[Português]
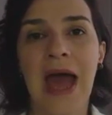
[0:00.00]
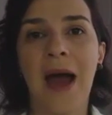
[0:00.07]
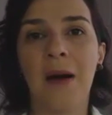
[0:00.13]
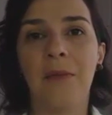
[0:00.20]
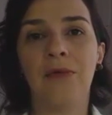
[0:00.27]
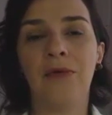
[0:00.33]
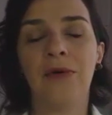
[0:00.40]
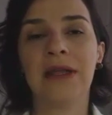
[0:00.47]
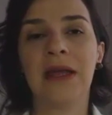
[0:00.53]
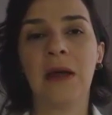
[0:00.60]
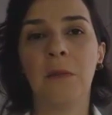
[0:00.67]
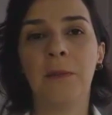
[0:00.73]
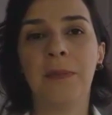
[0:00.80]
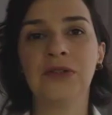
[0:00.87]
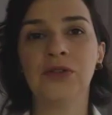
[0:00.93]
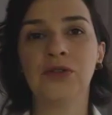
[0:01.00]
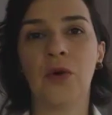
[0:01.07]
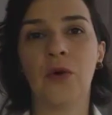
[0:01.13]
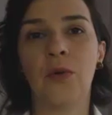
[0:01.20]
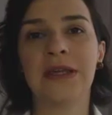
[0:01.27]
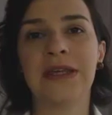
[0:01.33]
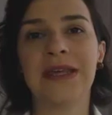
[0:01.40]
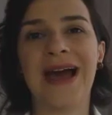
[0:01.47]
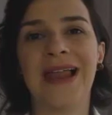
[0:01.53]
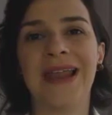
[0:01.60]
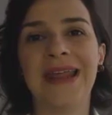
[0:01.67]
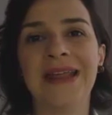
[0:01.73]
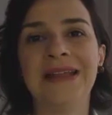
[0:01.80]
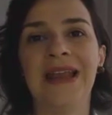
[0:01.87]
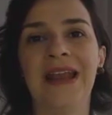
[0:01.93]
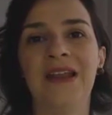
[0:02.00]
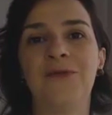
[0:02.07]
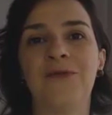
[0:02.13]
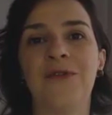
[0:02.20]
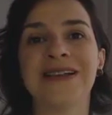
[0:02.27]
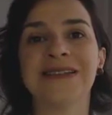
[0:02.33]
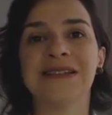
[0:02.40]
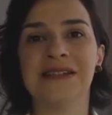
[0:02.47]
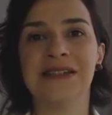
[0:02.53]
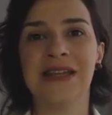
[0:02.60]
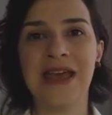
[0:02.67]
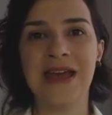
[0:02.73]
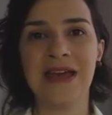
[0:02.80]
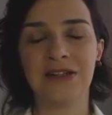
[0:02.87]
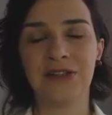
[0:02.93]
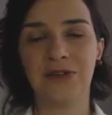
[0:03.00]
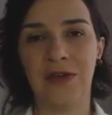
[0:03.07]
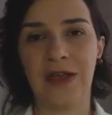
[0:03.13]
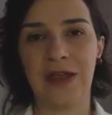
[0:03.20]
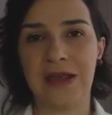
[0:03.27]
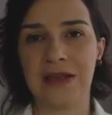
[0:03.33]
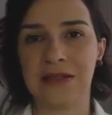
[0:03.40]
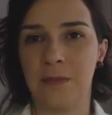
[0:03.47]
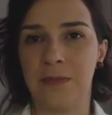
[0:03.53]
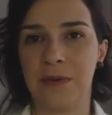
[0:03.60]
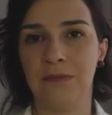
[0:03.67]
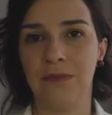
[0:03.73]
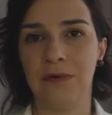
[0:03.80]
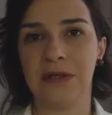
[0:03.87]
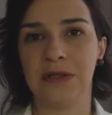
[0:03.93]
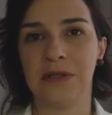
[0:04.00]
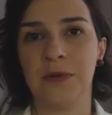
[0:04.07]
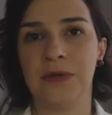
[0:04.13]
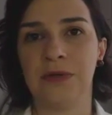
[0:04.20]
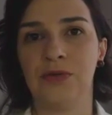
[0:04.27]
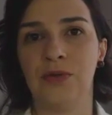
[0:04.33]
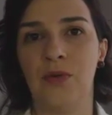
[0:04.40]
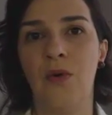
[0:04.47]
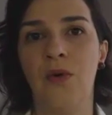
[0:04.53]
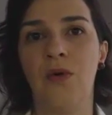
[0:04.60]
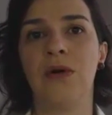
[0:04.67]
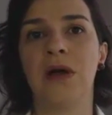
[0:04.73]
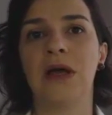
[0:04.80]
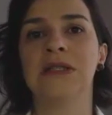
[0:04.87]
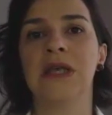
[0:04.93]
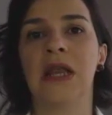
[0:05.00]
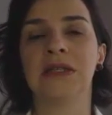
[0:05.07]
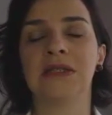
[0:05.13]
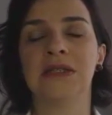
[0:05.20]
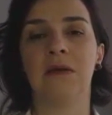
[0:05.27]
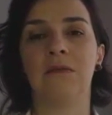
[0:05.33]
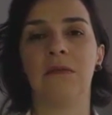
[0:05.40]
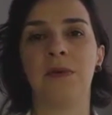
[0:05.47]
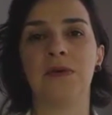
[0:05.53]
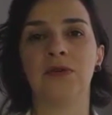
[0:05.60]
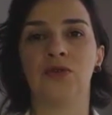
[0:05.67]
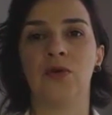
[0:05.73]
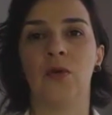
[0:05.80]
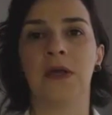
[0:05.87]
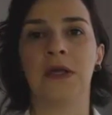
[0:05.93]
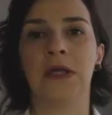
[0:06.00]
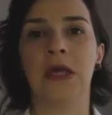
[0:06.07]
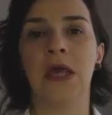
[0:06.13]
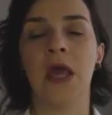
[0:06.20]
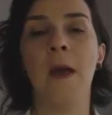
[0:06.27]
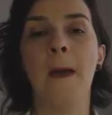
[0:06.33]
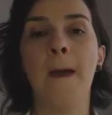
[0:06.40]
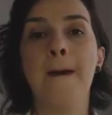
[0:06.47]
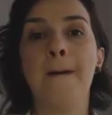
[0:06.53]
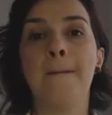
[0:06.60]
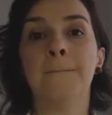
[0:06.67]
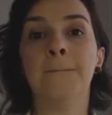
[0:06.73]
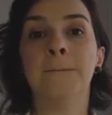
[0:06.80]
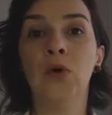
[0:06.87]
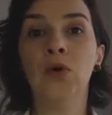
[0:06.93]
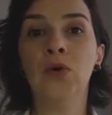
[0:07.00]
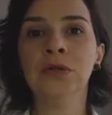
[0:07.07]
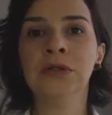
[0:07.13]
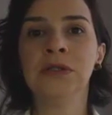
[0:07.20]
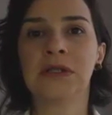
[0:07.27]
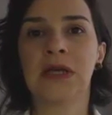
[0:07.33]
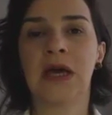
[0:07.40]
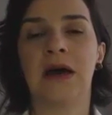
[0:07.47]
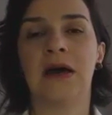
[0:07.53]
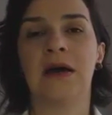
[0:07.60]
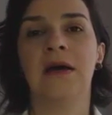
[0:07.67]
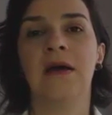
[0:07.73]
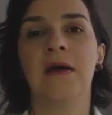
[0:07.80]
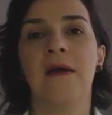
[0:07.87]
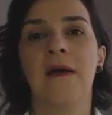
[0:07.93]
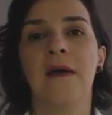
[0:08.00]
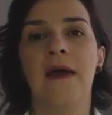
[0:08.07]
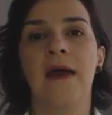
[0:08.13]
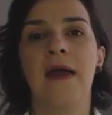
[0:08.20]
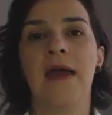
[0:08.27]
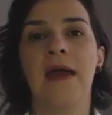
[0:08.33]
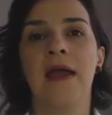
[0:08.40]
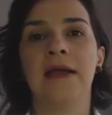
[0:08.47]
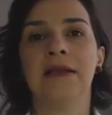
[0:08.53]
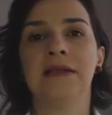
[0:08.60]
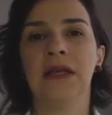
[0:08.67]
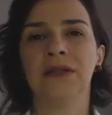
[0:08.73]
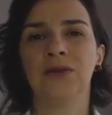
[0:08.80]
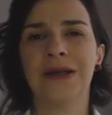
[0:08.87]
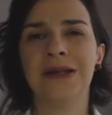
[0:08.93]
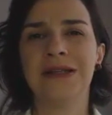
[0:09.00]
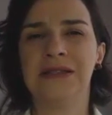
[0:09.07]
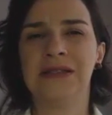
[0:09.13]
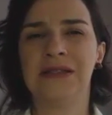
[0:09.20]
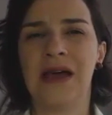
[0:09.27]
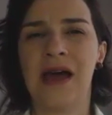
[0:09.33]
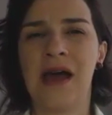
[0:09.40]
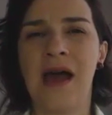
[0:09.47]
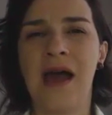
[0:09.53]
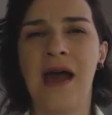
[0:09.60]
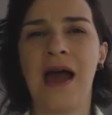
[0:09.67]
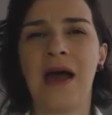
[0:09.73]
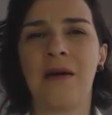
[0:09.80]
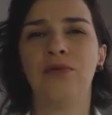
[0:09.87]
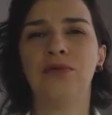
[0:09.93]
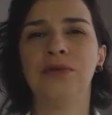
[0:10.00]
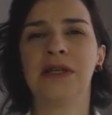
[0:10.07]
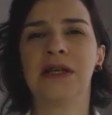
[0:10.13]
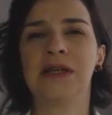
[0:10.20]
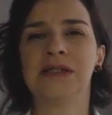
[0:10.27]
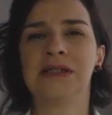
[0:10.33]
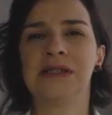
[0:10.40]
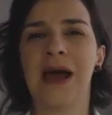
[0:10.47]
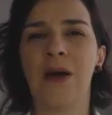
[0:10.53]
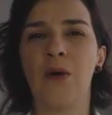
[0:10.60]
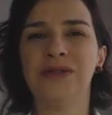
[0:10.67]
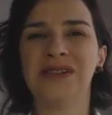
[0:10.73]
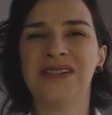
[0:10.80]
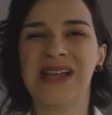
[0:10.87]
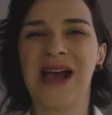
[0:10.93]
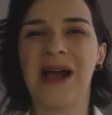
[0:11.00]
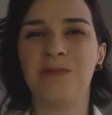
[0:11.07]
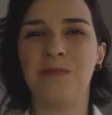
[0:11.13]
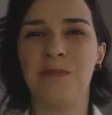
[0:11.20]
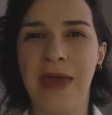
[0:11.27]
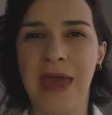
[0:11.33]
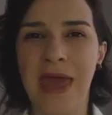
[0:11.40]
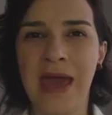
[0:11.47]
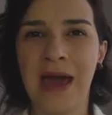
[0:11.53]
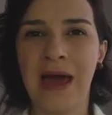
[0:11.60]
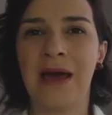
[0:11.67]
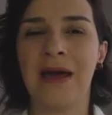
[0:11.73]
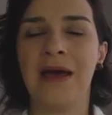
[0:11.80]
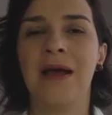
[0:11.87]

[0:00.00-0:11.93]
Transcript: A Mônica é uma pessoa que, além dela fazer a diferença para muitas pessoas, ela ser uma pessoa que busca é, se atualizar, busca sa o saber